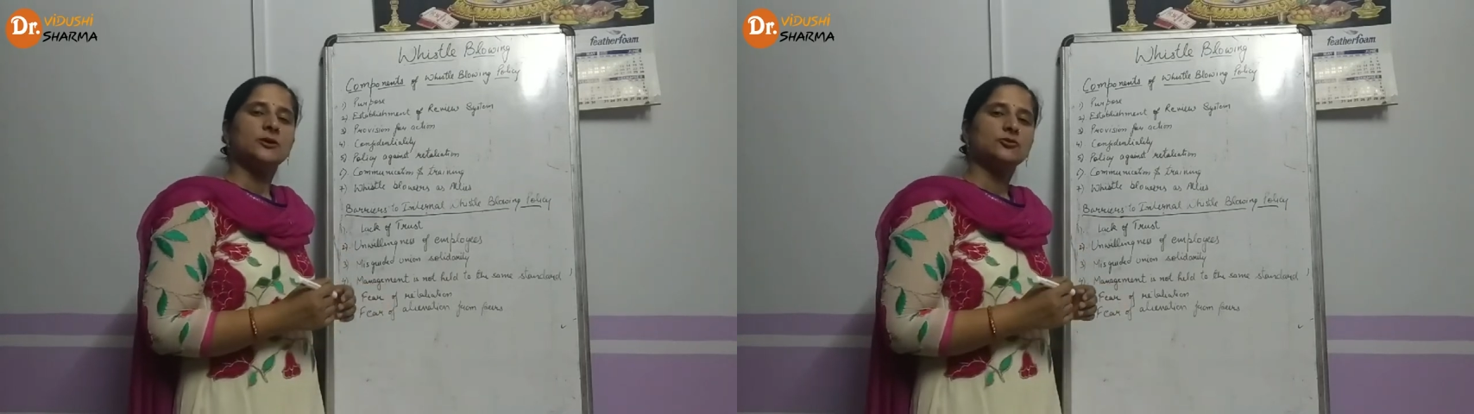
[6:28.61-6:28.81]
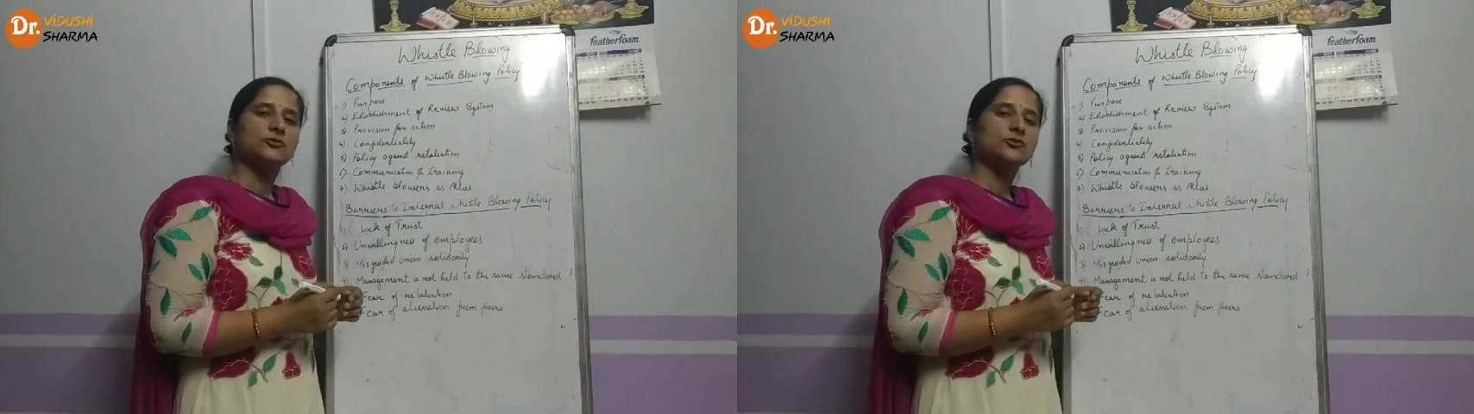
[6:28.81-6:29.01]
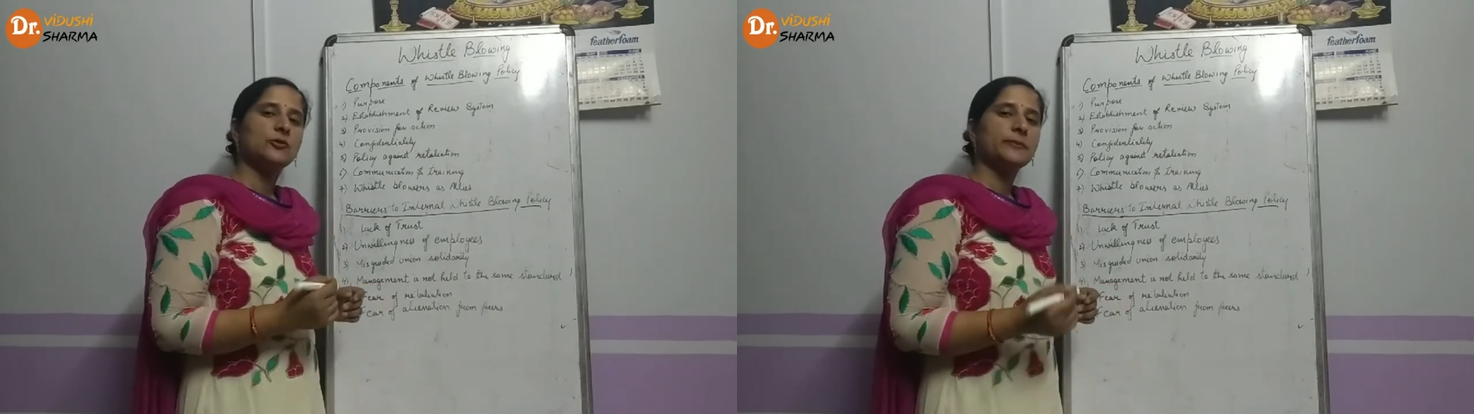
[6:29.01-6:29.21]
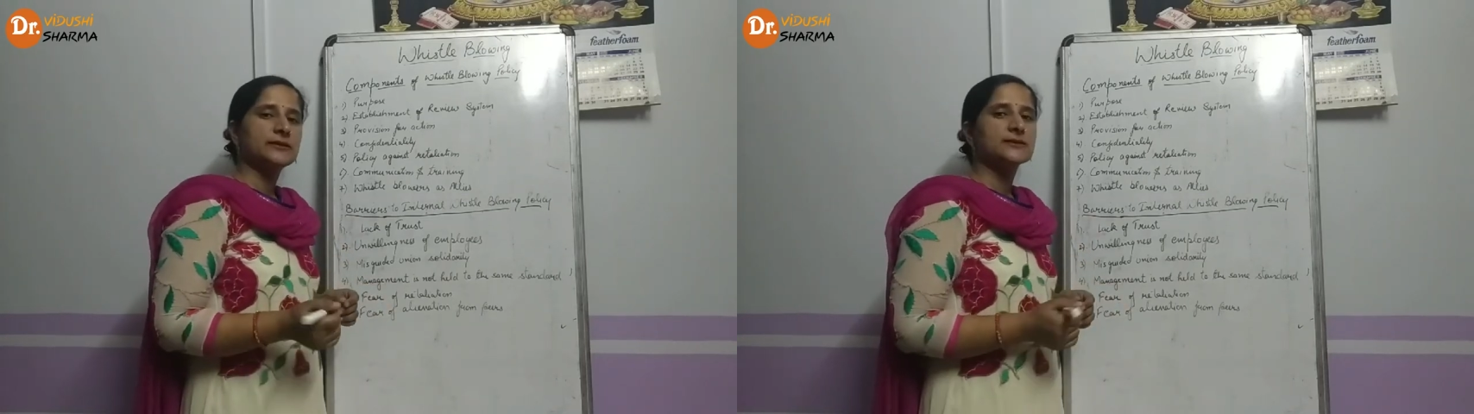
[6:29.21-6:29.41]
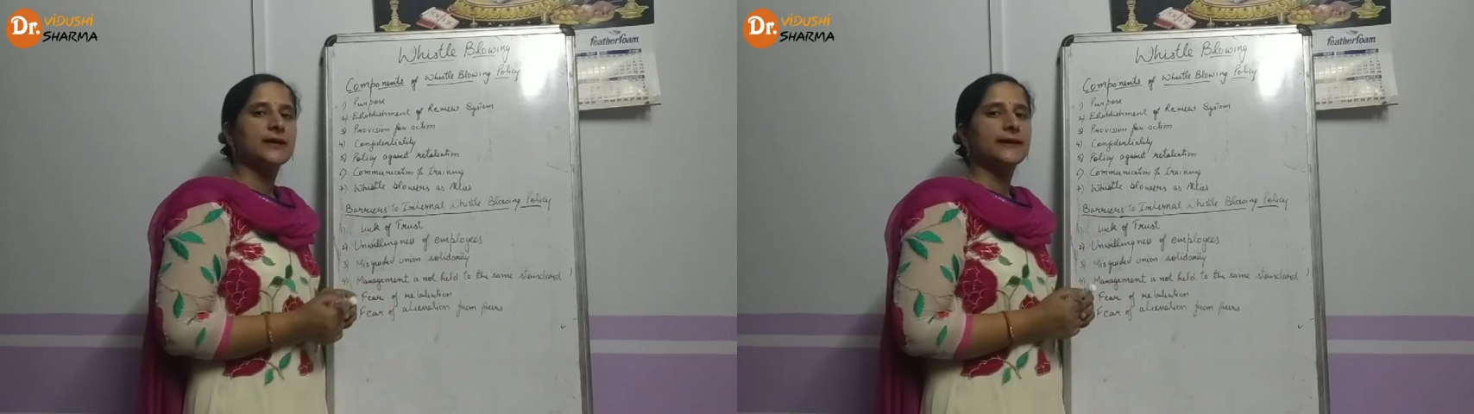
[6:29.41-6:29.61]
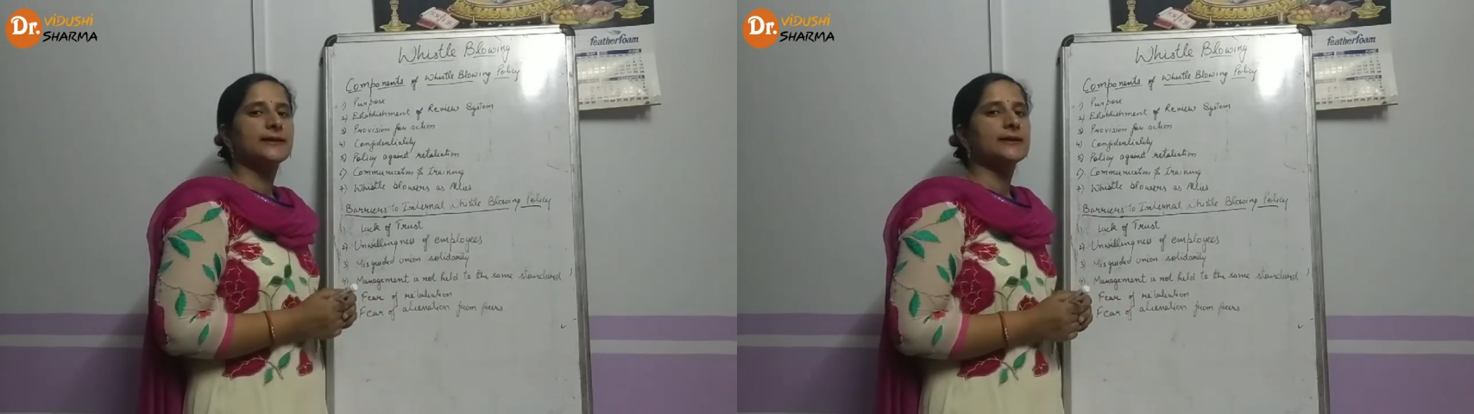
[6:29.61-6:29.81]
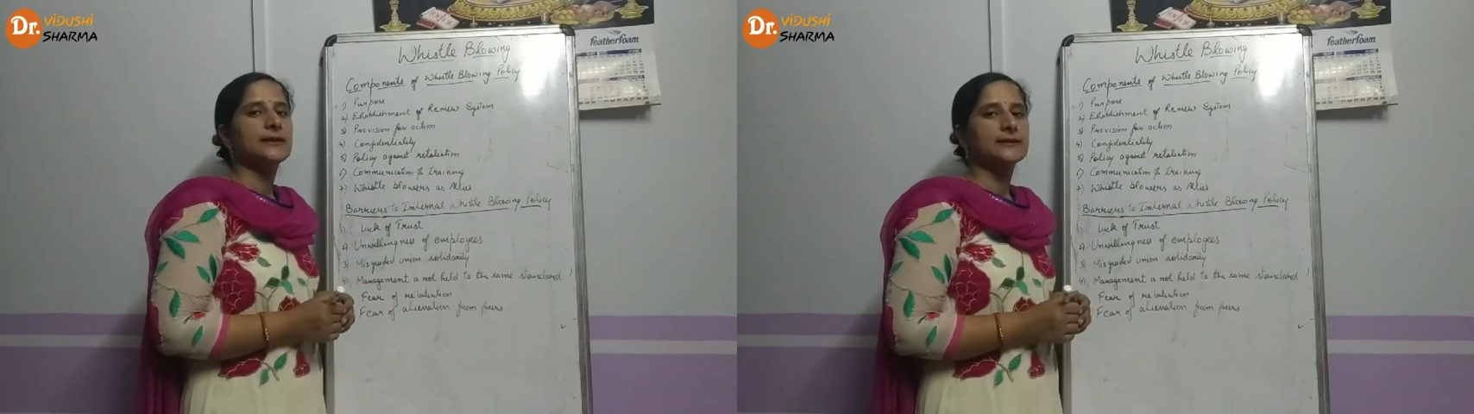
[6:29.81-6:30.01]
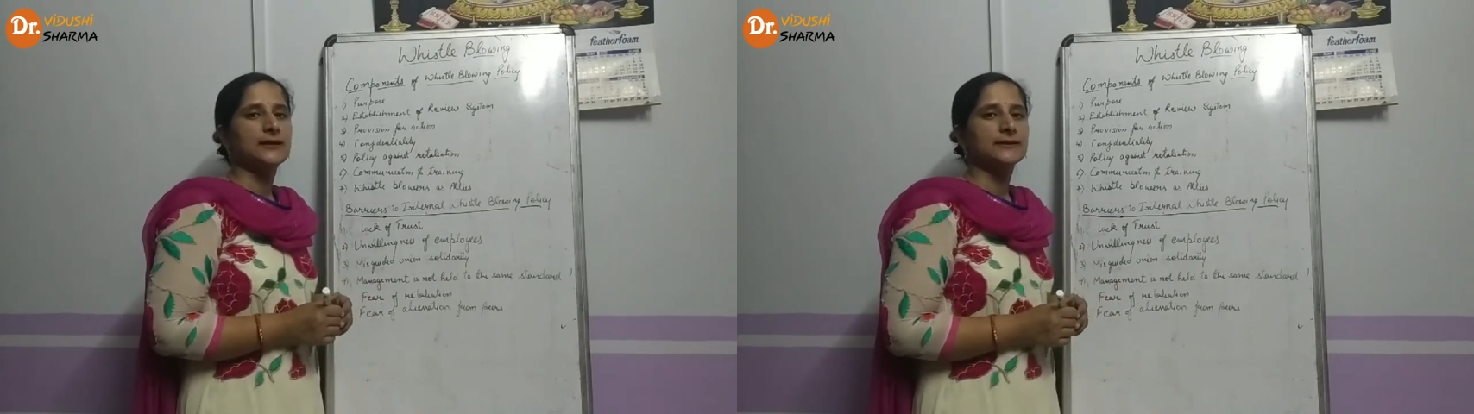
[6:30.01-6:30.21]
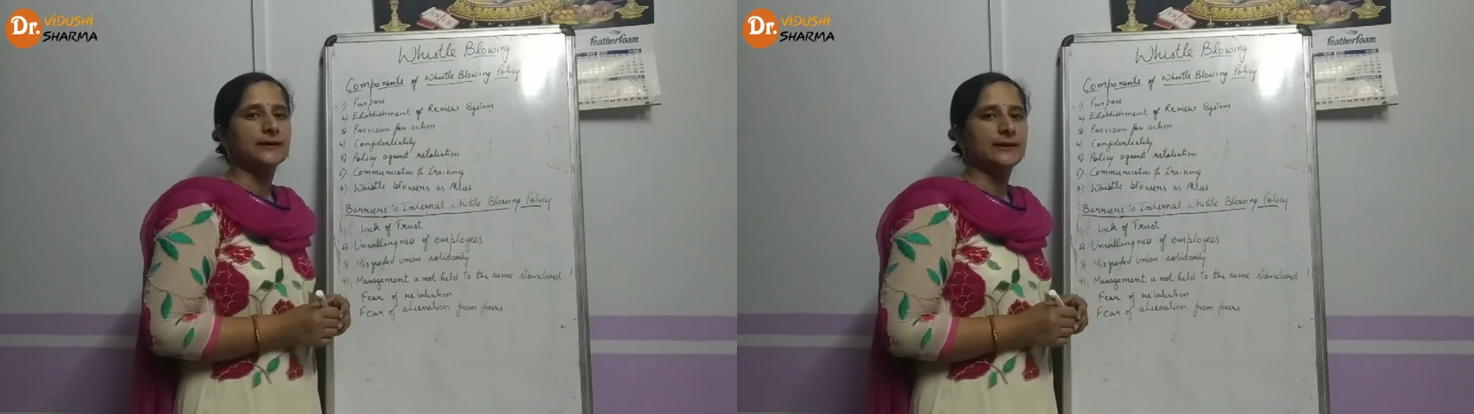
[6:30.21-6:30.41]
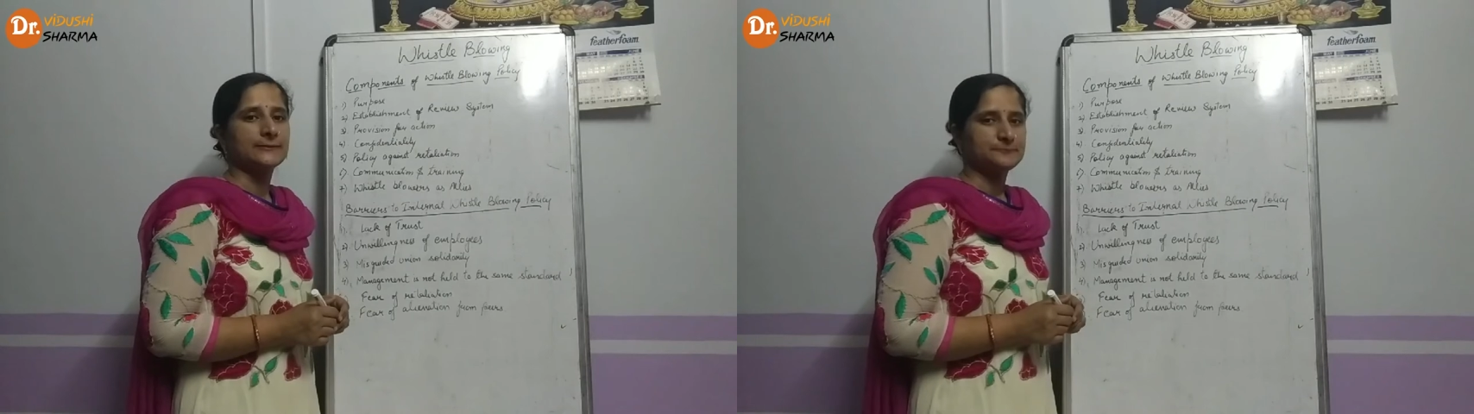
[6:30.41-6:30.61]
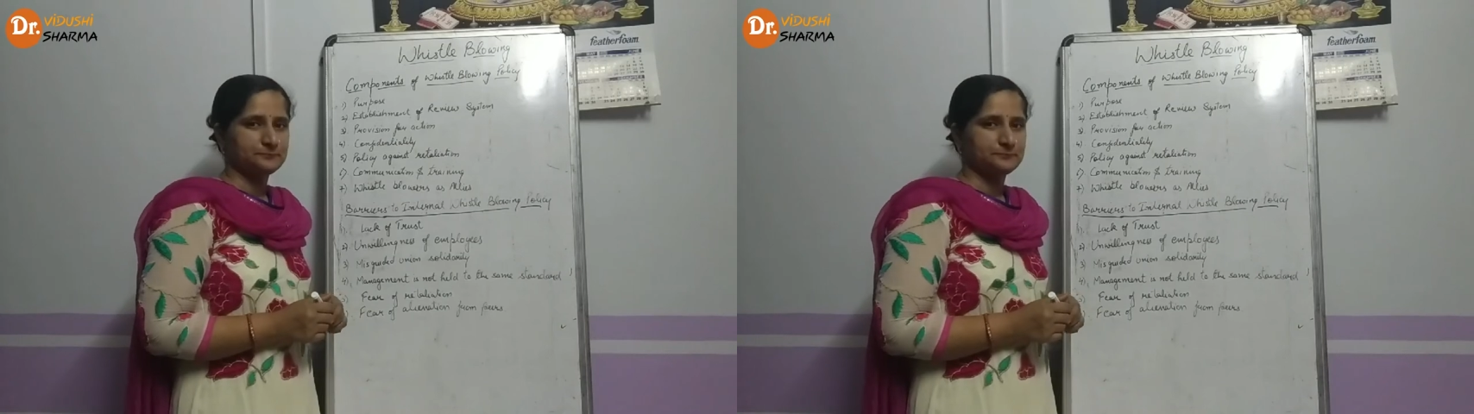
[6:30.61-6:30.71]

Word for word: तो उनको मिसगाइड किया जाता है